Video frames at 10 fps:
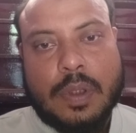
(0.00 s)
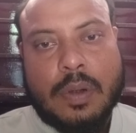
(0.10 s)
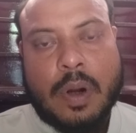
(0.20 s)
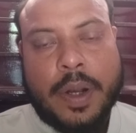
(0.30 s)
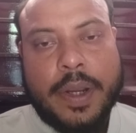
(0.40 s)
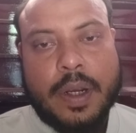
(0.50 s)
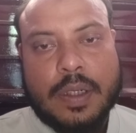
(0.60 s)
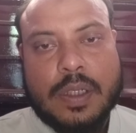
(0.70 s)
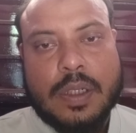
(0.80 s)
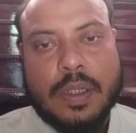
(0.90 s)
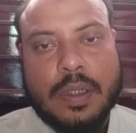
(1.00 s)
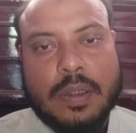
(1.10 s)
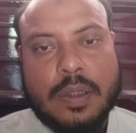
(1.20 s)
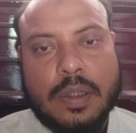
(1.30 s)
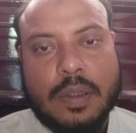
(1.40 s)
ওয়ার্নিং আসছে
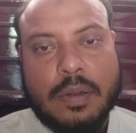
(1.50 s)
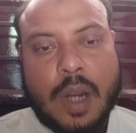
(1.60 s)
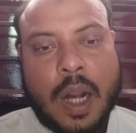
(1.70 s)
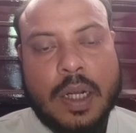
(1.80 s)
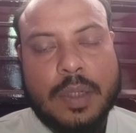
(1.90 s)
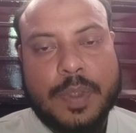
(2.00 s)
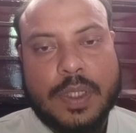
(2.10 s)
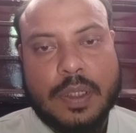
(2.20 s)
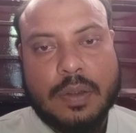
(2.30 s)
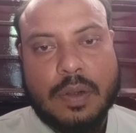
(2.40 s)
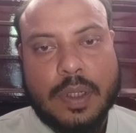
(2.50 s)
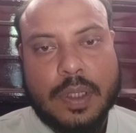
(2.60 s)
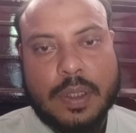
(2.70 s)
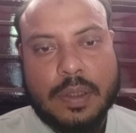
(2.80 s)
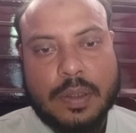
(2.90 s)
যে আনলিমিটেড
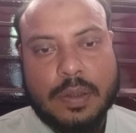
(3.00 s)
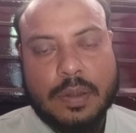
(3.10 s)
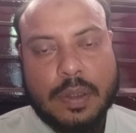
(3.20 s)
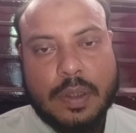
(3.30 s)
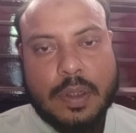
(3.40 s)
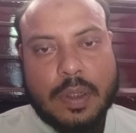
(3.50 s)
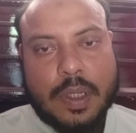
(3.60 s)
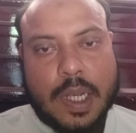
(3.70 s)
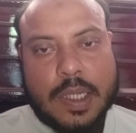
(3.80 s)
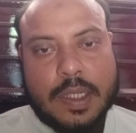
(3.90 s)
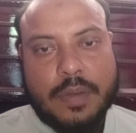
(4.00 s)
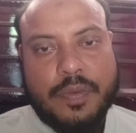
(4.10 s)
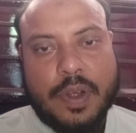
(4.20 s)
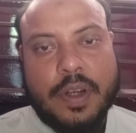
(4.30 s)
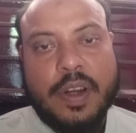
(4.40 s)
কন্টেন্ট দেখাইছে
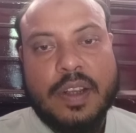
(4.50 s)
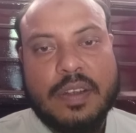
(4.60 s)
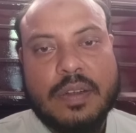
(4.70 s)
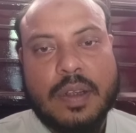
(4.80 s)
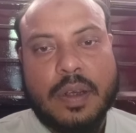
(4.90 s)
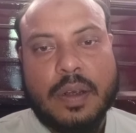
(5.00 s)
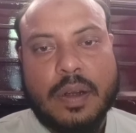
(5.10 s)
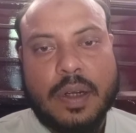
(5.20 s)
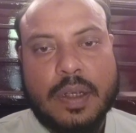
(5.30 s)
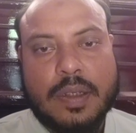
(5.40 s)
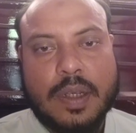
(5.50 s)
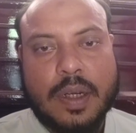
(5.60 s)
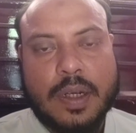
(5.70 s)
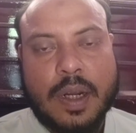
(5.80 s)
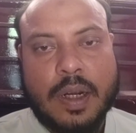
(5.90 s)
রিলস থেকে রিলসে
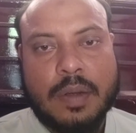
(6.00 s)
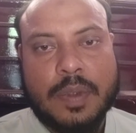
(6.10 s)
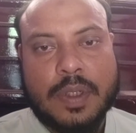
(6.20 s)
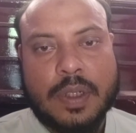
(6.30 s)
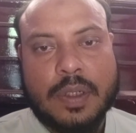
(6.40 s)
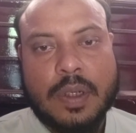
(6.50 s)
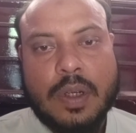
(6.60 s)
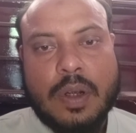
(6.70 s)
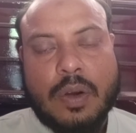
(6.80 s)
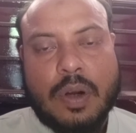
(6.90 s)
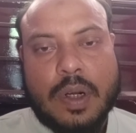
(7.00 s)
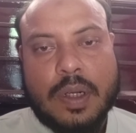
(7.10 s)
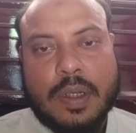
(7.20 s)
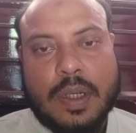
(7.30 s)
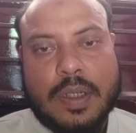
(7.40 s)
এটা আনলিমিটেড
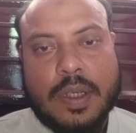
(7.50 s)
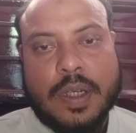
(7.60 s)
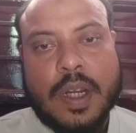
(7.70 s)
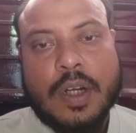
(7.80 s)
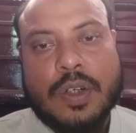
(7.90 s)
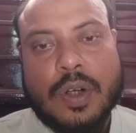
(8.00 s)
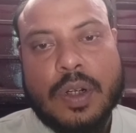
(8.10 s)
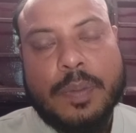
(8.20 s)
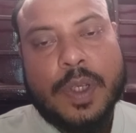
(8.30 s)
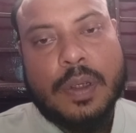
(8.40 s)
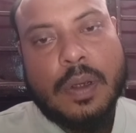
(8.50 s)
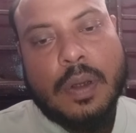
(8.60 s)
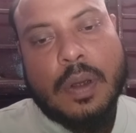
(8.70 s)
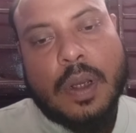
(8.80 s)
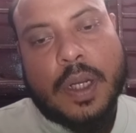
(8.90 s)
কন্টেন্ট দেখাইছে এটা আসলে আমি
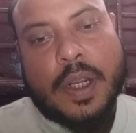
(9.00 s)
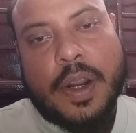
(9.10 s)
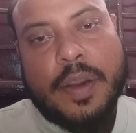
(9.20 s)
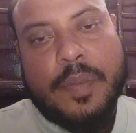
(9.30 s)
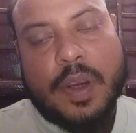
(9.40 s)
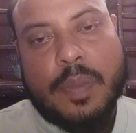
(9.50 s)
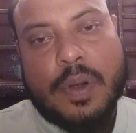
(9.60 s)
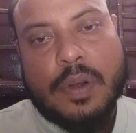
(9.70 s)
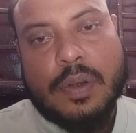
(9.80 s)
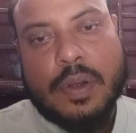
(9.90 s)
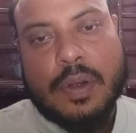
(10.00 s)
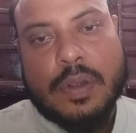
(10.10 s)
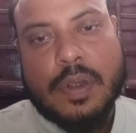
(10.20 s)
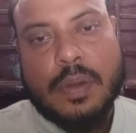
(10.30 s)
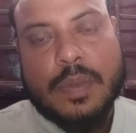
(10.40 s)
একটা রিমিক ভিডিও তৈরি
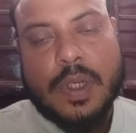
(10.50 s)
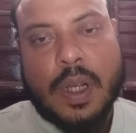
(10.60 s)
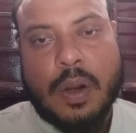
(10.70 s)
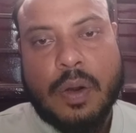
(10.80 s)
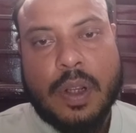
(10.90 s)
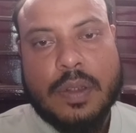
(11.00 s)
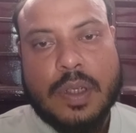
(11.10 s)
করছিলাম যে কারণে